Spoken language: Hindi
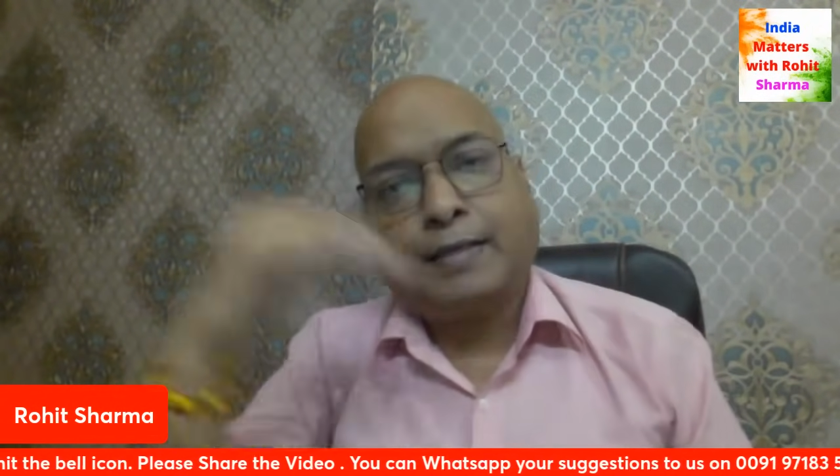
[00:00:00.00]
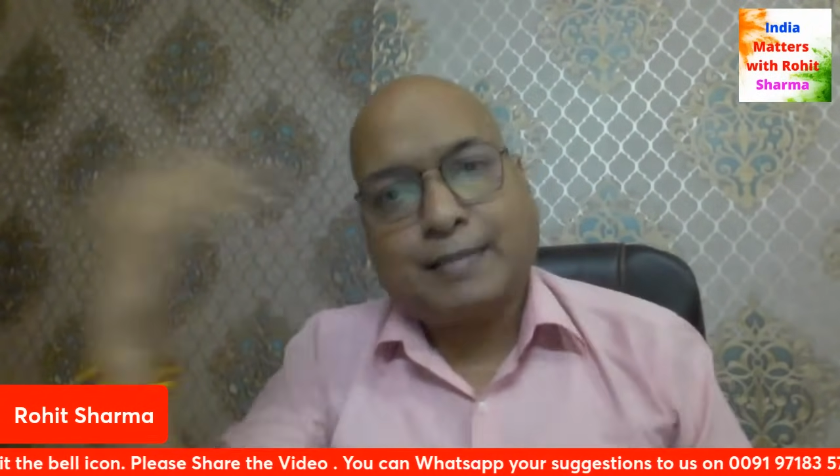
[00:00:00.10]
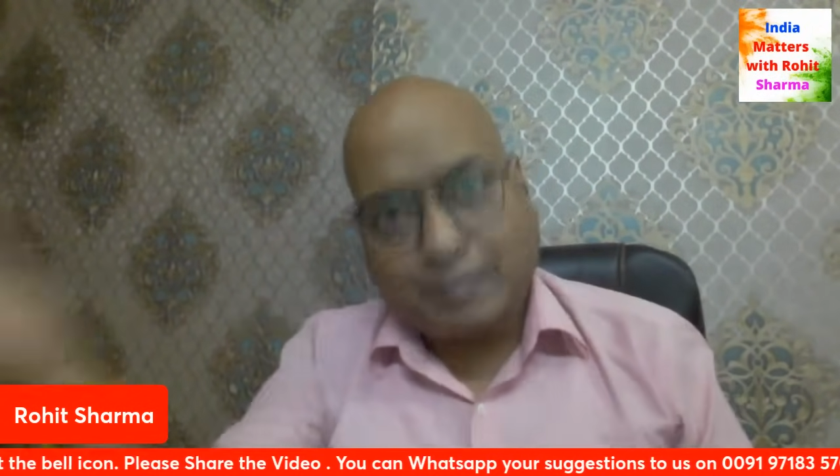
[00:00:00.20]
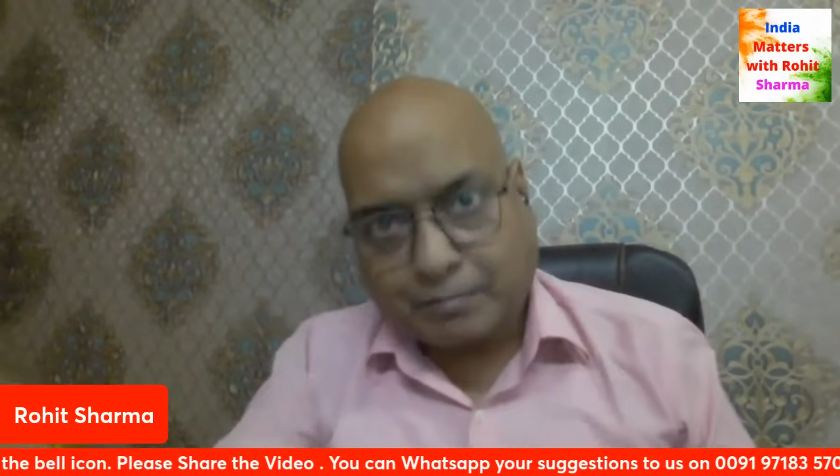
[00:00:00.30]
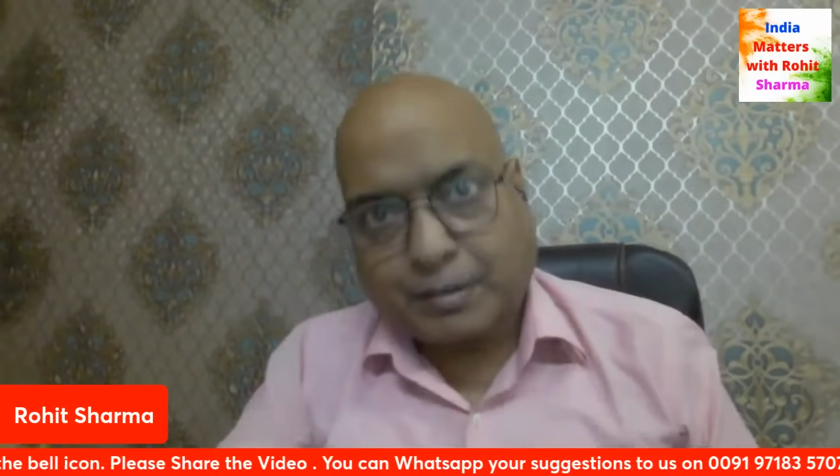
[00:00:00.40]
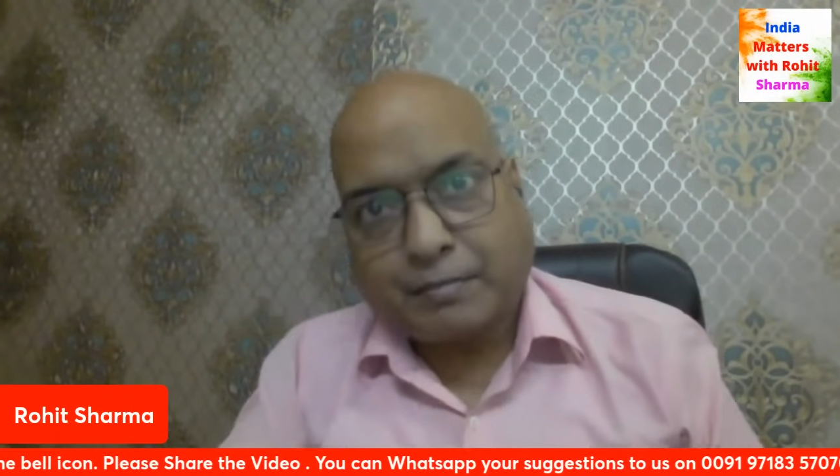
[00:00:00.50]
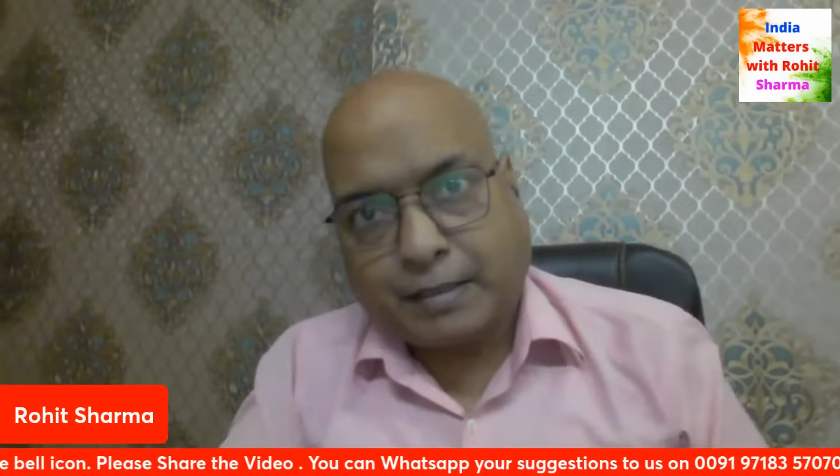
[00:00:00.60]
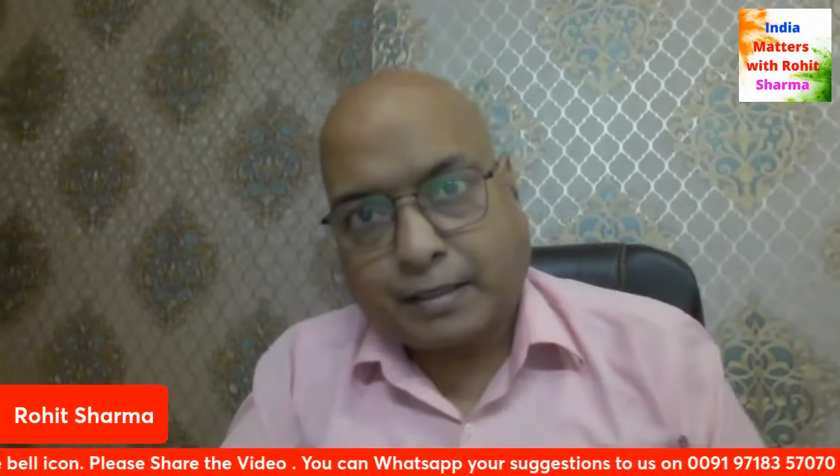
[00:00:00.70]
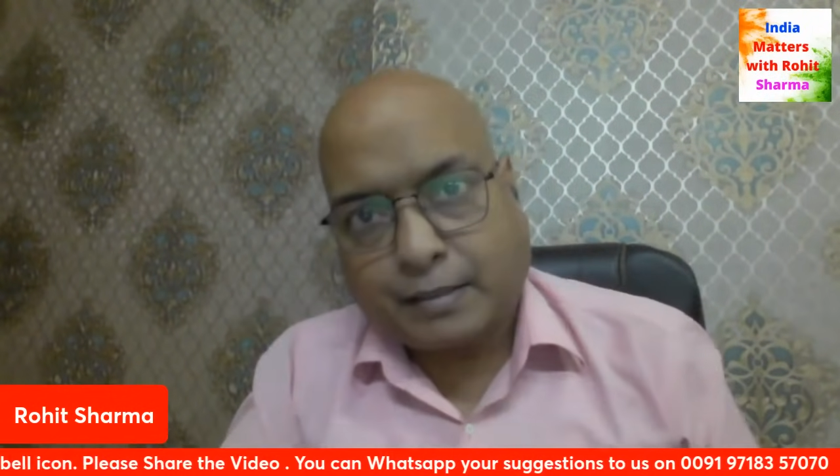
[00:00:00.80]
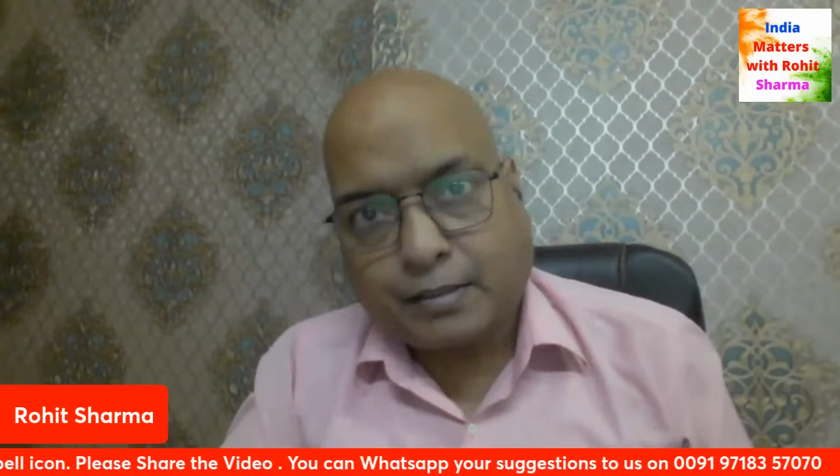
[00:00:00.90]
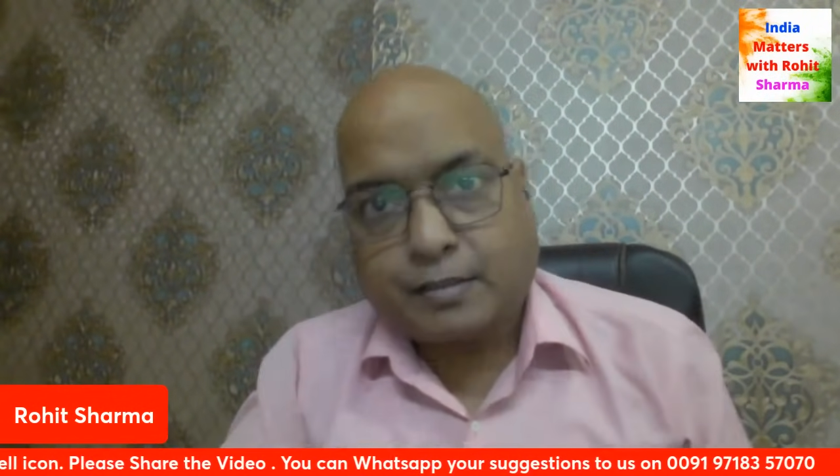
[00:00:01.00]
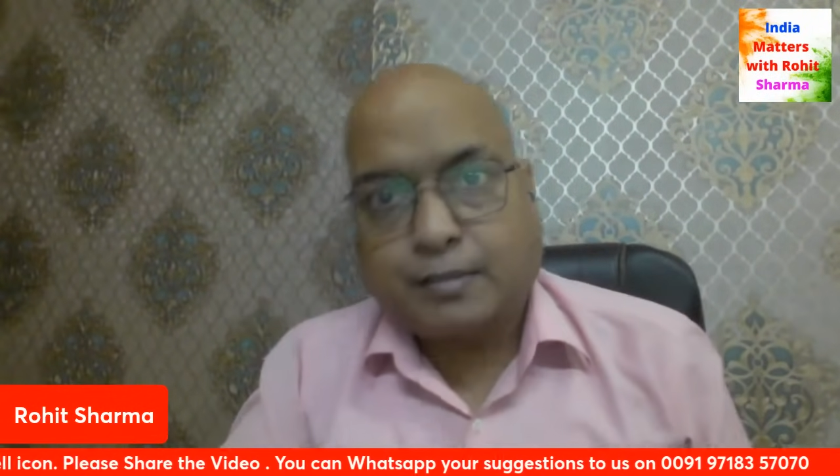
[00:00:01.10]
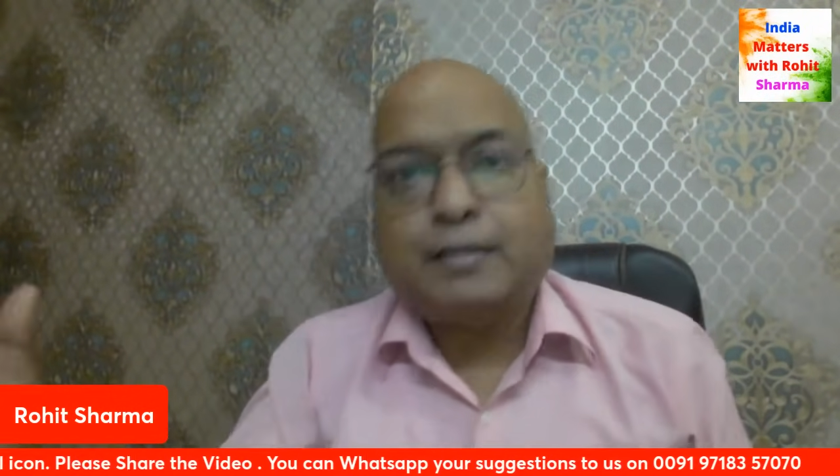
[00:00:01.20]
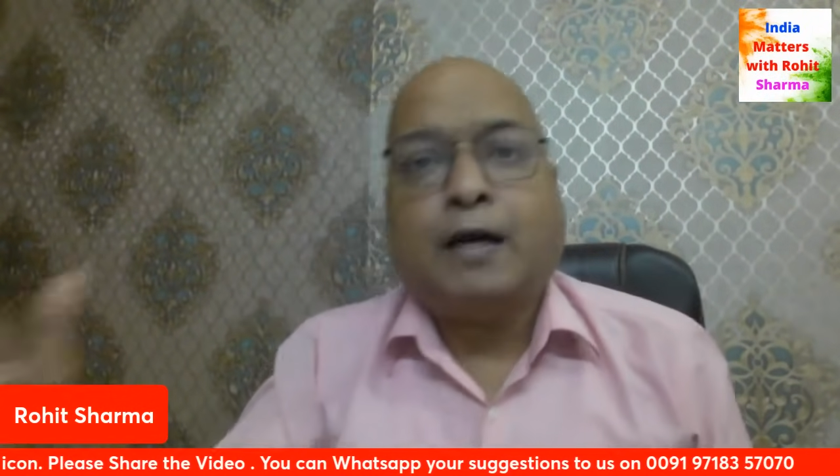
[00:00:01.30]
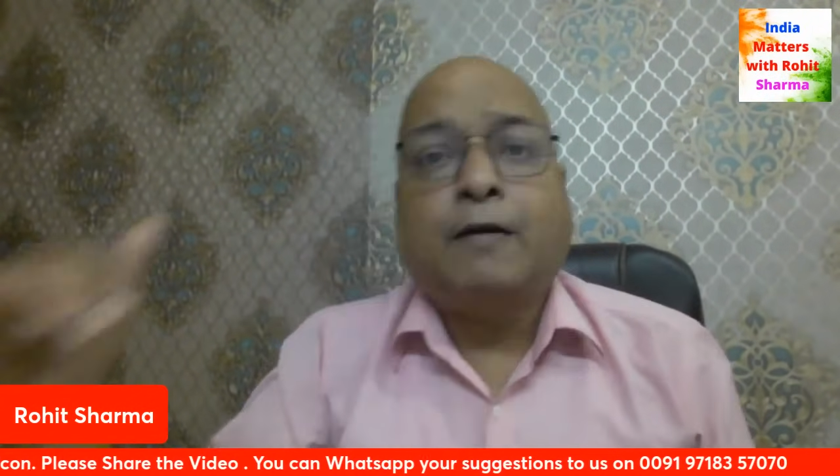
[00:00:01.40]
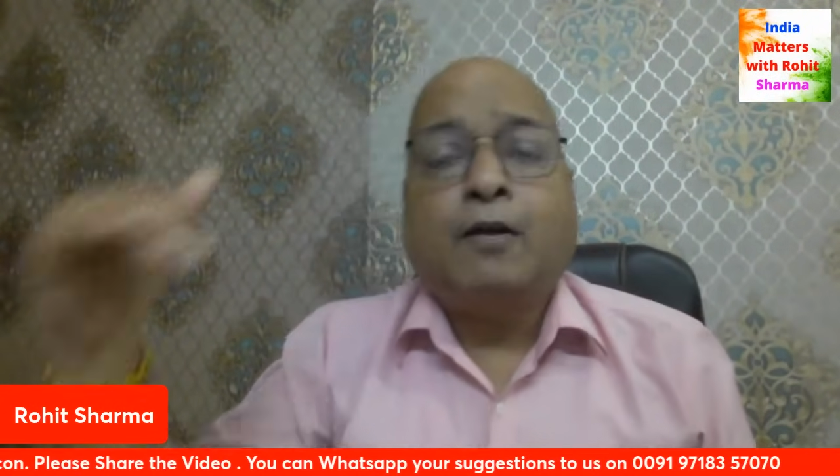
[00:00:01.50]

दिसंबर में आनी चाहिए या